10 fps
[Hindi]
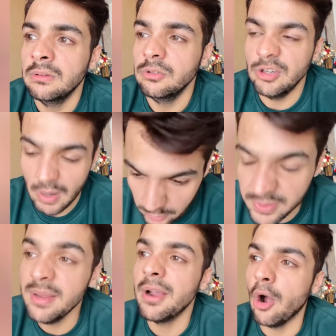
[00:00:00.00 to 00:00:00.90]
तुझे मालूम
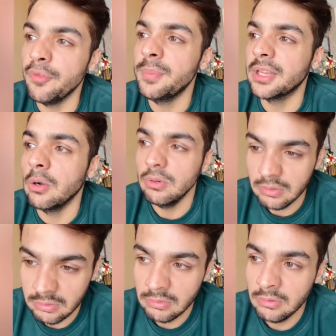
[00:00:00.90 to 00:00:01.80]
नहीं है मैं कॉफ़ी पीता हूं
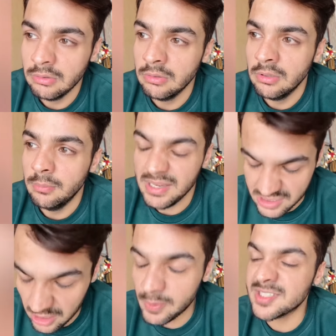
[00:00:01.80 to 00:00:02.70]
मैं
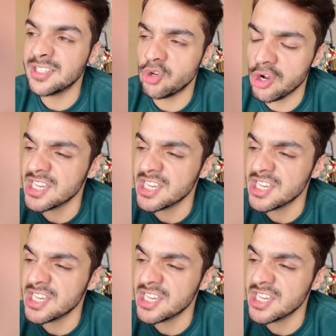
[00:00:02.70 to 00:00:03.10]
स्टारबक्स